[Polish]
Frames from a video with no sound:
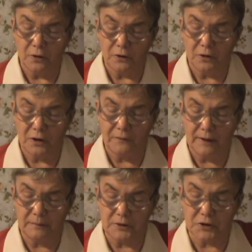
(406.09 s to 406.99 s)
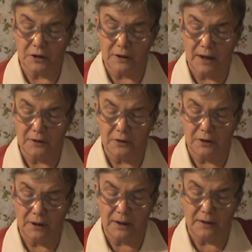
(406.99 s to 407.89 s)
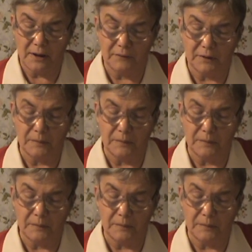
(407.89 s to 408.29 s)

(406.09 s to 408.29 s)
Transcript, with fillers: gniewamy się na nich, a nawet